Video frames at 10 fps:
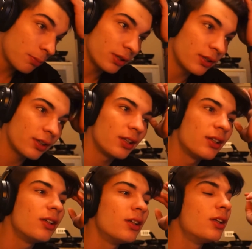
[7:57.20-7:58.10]
Mm.
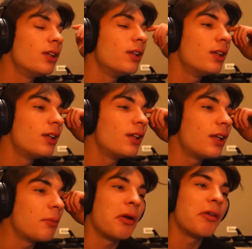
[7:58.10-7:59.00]
Eh, ma non
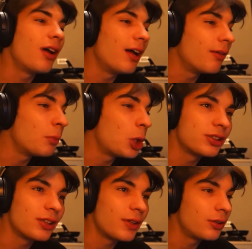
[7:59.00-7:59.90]
lo so, boss ha
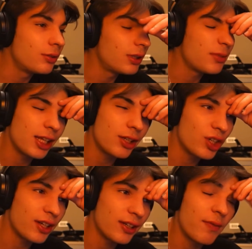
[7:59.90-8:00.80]
fatto tutte mille
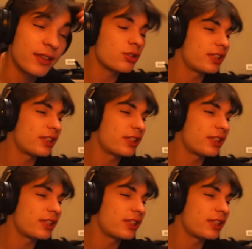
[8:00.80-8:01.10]
ricerche. Infatti ho staccato